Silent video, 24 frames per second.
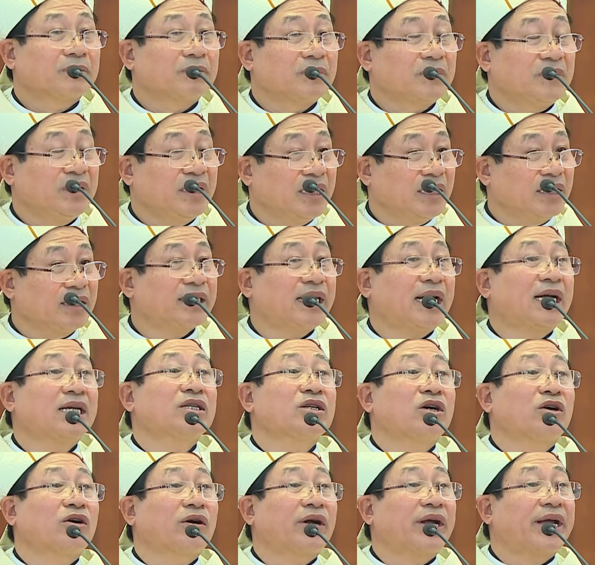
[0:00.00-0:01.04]
Những trái
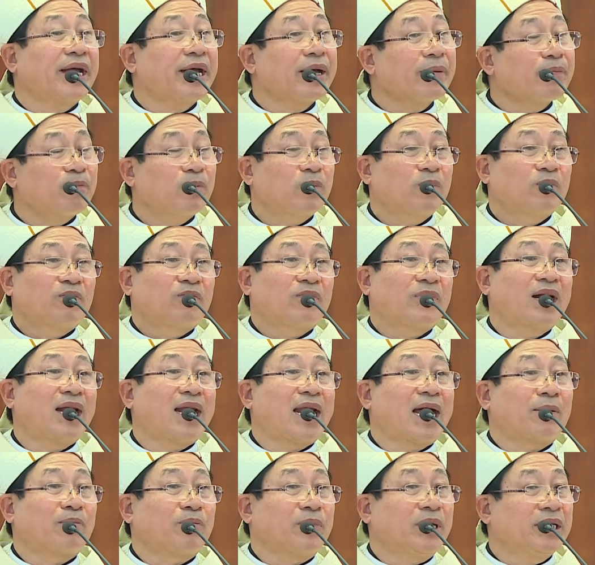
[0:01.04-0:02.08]
nho ép mới
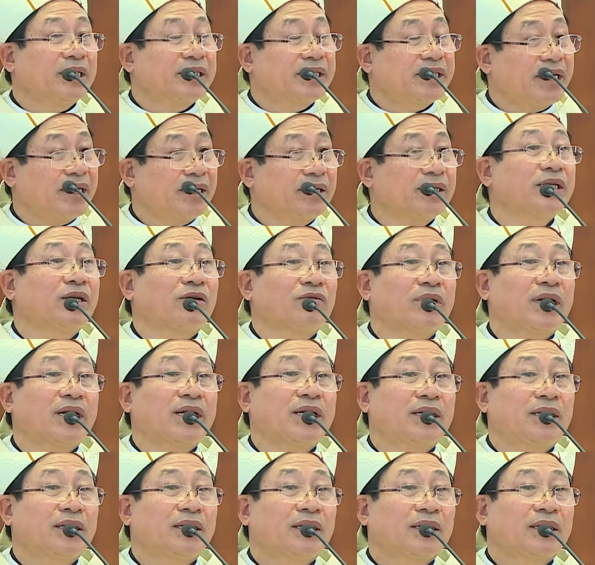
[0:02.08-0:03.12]
làm nên chén rượu đây.